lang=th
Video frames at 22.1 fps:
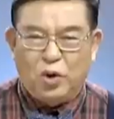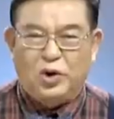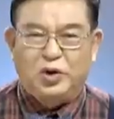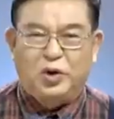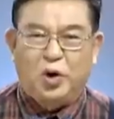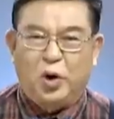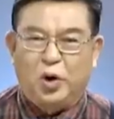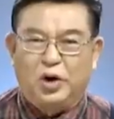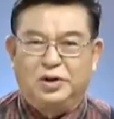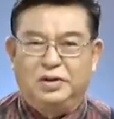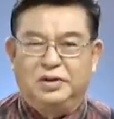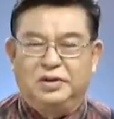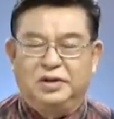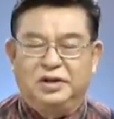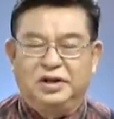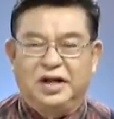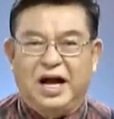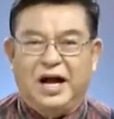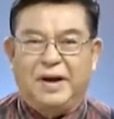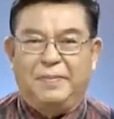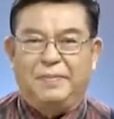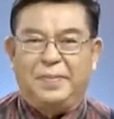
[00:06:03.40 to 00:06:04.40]
ถยนต์
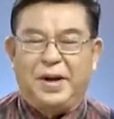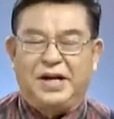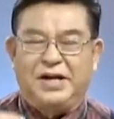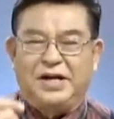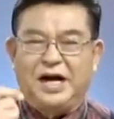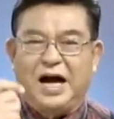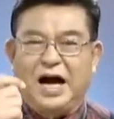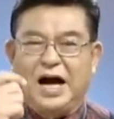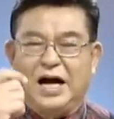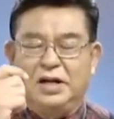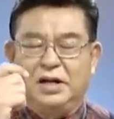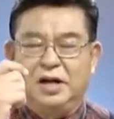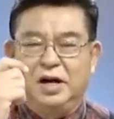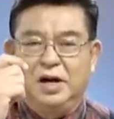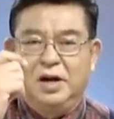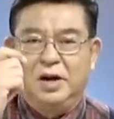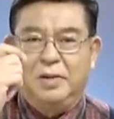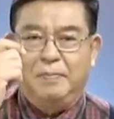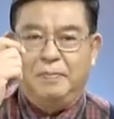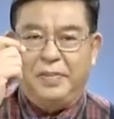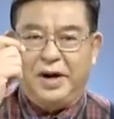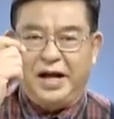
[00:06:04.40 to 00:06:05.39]
แต่เป็นการ
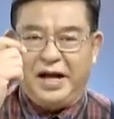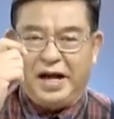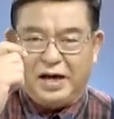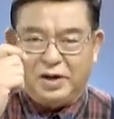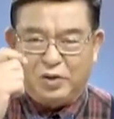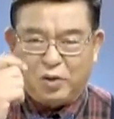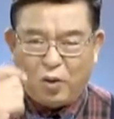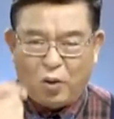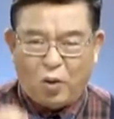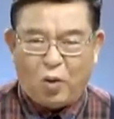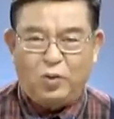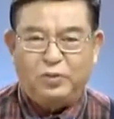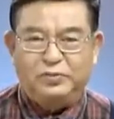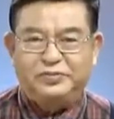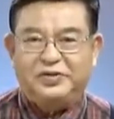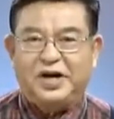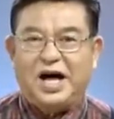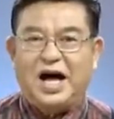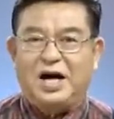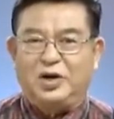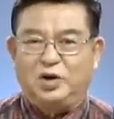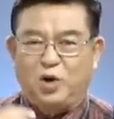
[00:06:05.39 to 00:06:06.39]
เปลี่ยนโครงส
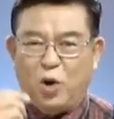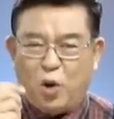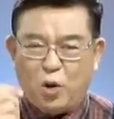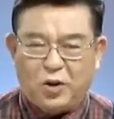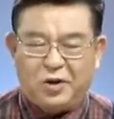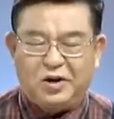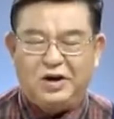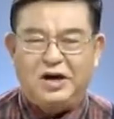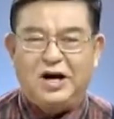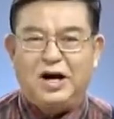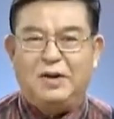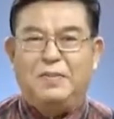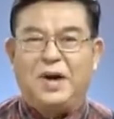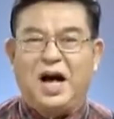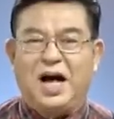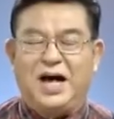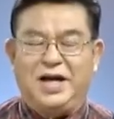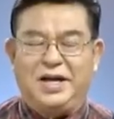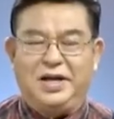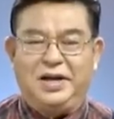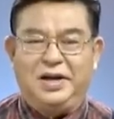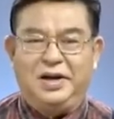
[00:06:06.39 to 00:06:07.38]
ร้างยกเครื่องใหม่
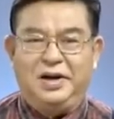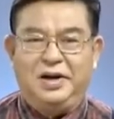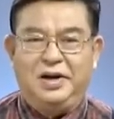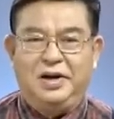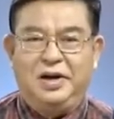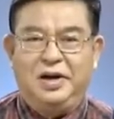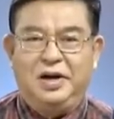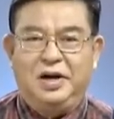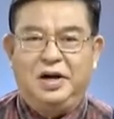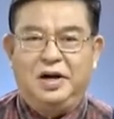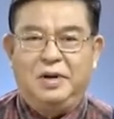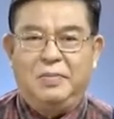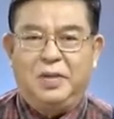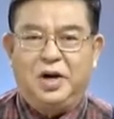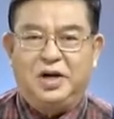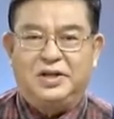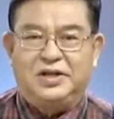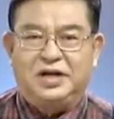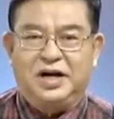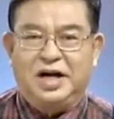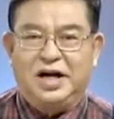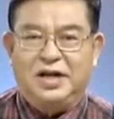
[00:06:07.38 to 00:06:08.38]
เพราะ
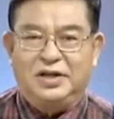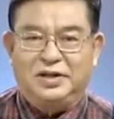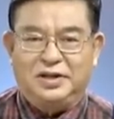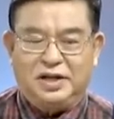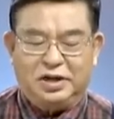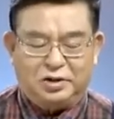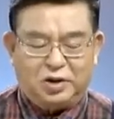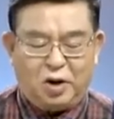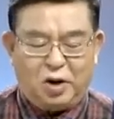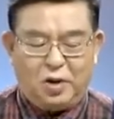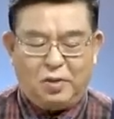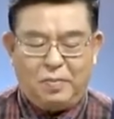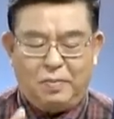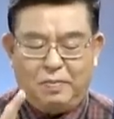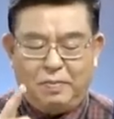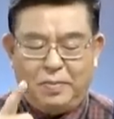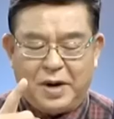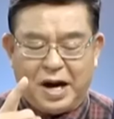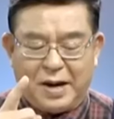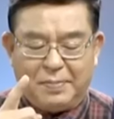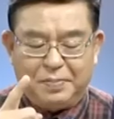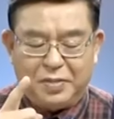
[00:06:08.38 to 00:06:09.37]
ฉะนั้นจะต้อง
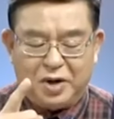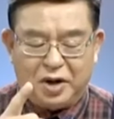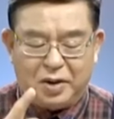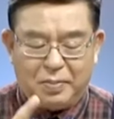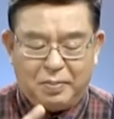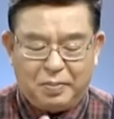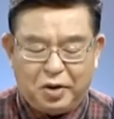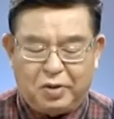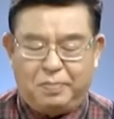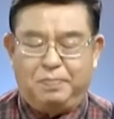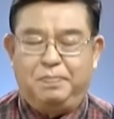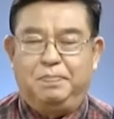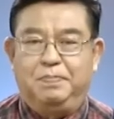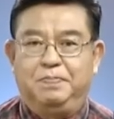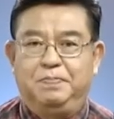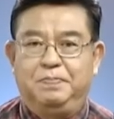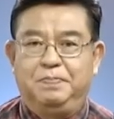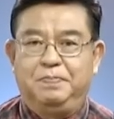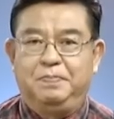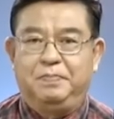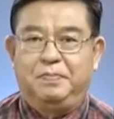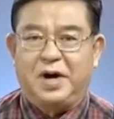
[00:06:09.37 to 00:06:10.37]
ปรับระบบ
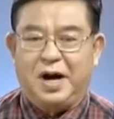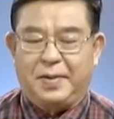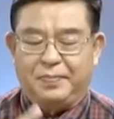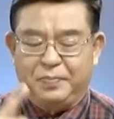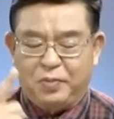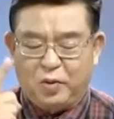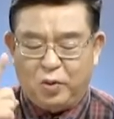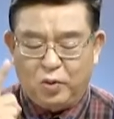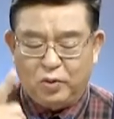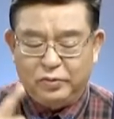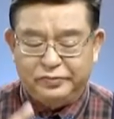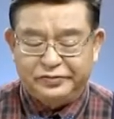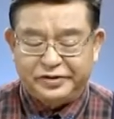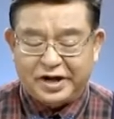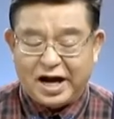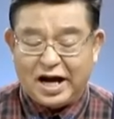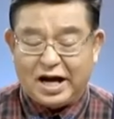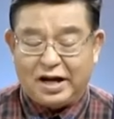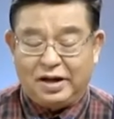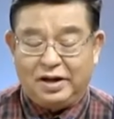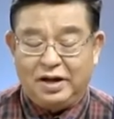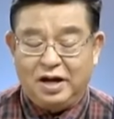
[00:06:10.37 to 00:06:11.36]
ปรับโครงสร้า
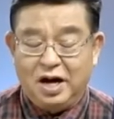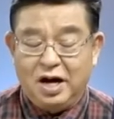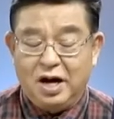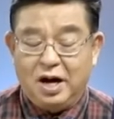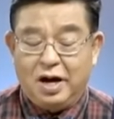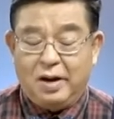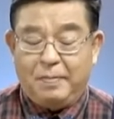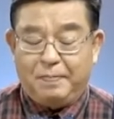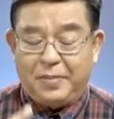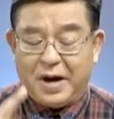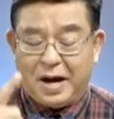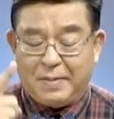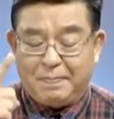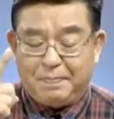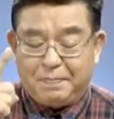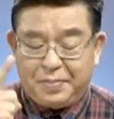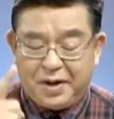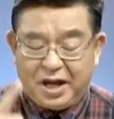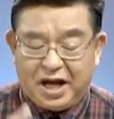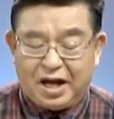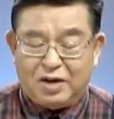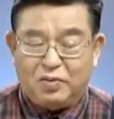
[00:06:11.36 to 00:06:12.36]
ง ปรับ
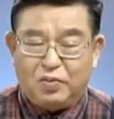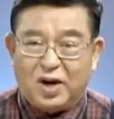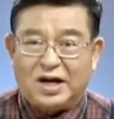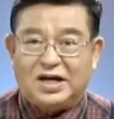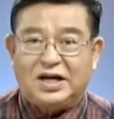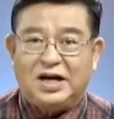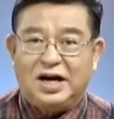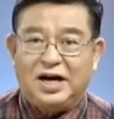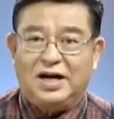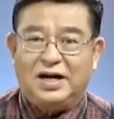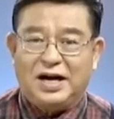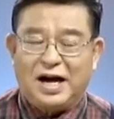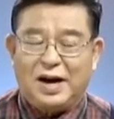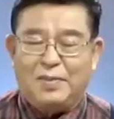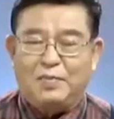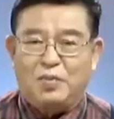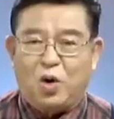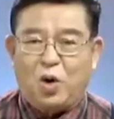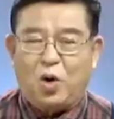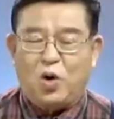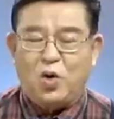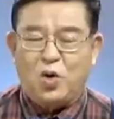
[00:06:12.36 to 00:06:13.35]
เปลี่ยนวัฒนธรรม
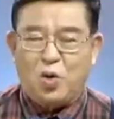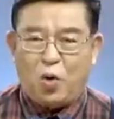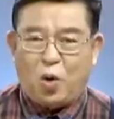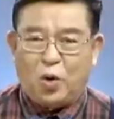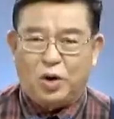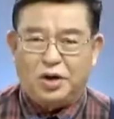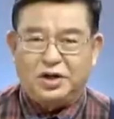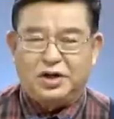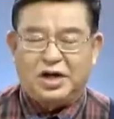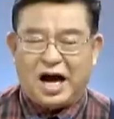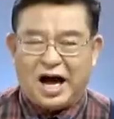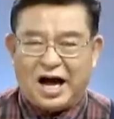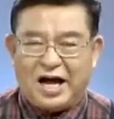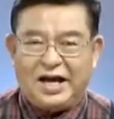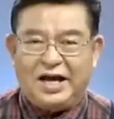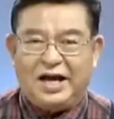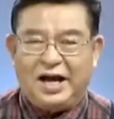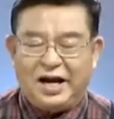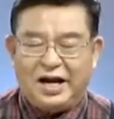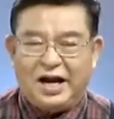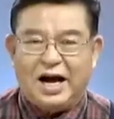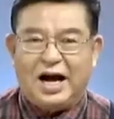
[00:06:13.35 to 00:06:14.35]
ของคนไทย
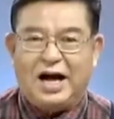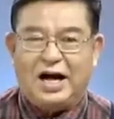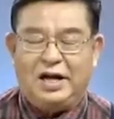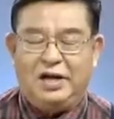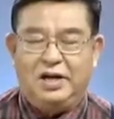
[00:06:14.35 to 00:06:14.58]
ให้ได้